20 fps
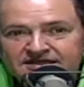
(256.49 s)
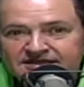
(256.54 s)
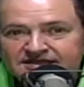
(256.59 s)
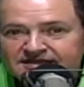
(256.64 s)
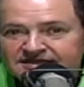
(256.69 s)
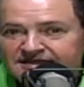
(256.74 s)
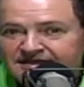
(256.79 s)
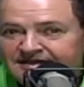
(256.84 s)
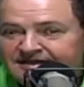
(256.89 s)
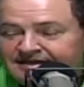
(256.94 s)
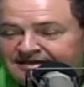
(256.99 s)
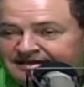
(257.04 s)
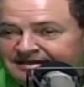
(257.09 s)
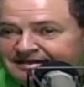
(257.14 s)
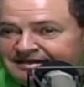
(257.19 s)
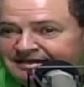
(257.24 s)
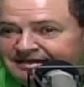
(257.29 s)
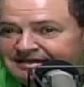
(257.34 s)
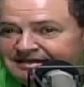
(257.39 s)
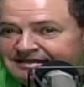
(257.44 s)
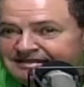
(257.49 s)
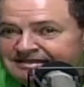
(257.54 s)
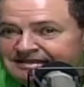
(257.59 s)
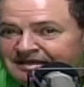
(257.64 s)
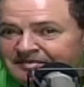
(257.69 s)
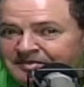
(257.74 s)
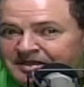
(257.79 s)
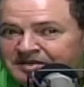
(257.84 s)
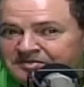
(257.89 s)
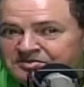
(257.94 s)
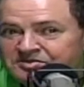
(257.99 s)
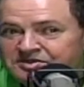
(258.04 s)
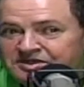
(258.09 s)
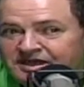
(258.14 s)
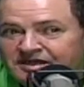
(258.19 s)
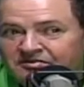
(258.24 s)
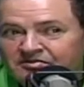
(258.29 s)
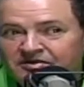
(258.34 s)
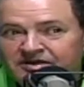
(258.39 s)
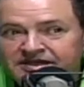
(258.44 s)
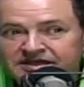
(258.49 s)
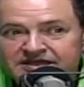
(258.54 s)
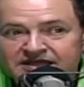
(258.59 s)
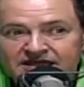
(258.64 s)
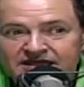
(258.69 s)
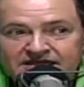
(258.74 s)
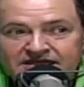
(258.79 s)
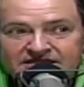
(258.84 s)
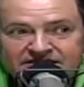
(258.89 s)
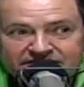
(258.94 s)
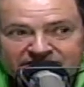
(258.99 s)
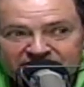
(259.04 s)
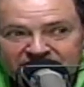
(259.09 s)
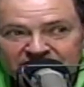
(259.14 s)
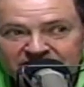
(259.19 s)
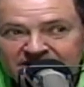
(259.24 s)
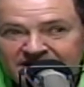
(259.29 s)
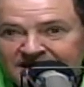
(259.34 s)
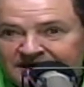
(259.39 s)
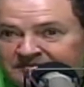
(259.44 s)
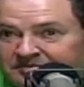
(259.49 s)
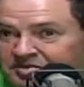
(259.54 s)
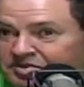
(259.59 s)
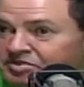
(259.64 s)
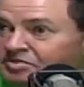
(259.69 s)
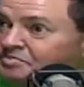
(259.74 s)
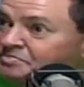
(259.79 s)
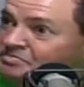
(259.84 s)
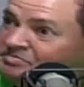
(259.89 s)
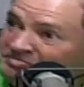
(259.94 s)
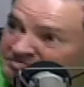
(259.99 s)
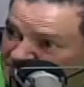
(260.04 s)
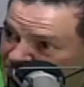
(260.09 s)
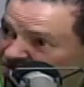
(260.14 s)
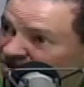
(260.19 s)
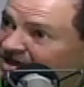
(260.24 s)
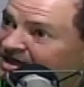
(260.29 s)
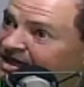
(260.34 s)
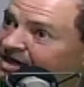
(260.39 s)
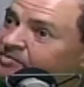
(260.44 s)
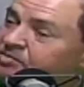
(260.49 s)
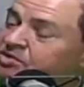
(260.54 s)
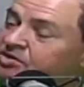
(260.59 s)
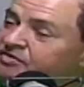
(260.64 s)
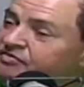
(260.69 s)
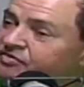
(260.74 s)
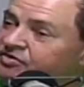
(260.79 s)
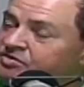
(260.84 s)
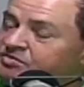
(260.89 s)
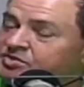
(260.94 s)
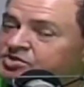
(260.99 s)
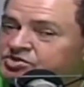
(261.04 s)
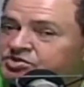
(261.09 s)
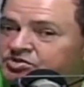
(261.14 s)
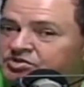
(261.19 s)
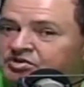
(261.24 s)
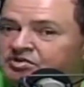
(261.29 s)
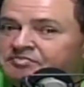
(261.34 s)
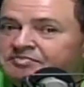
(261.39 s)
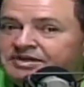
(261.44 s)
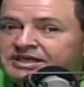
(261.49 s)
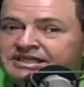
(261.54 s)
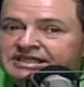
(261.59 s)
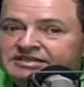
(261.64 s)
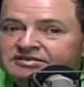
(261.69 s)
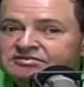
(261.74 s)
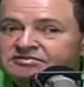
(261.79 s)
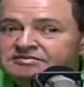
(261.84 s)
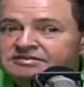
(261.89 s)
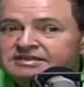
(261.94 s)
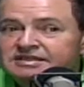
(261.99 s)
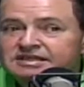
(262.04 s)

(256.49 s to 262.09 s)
Eh, sabemos que cuentan con el apoyo por ejemplo, de Ford Motor Company, ¿no?